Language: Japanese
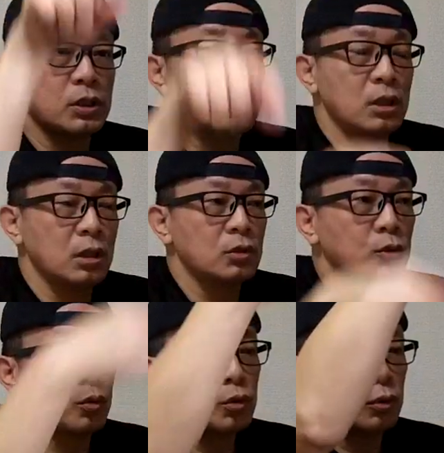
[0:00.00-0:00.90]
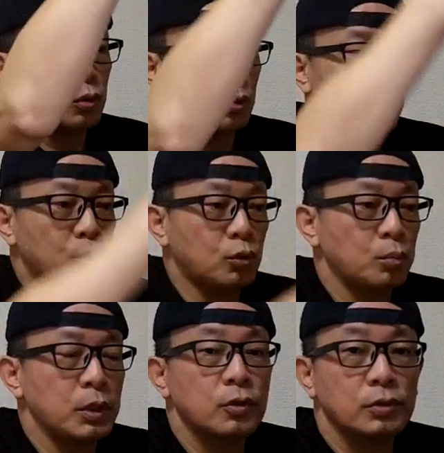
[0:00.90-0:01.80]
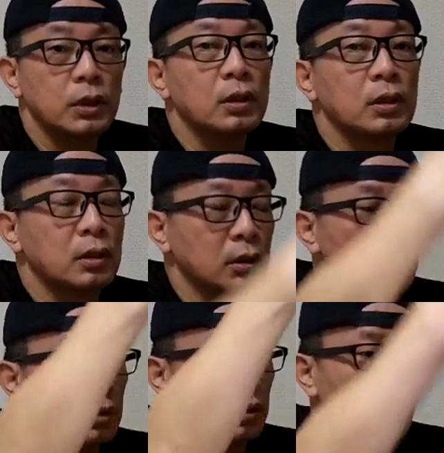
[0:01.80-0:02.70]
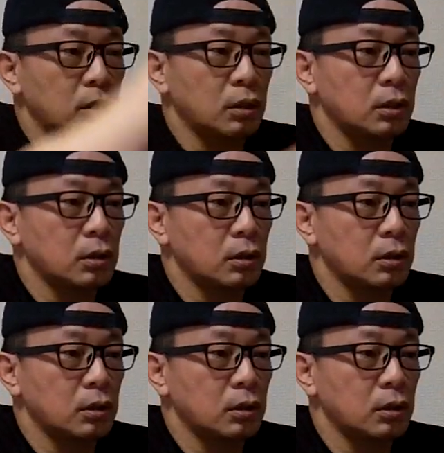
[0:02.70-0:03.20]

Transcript: 置してそこにこう透明のね、え